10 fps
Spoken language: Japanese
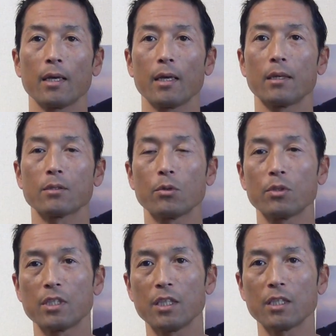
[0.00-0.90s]
えー、そう
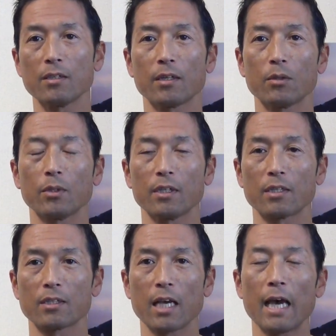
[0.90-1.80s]
いうチーティングが基本的に
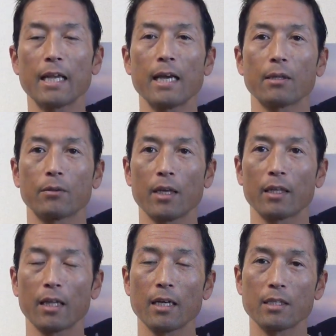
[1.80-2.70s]
は使えないの
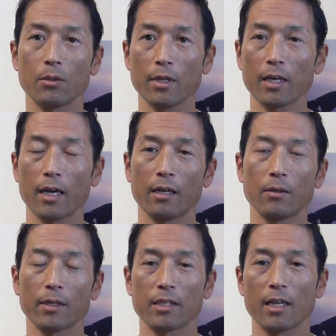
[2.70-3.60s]
で、体勢をね、変えられ
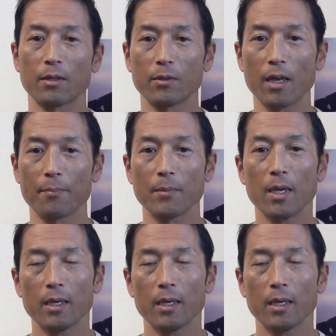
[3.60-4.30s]
るわけじゃないので、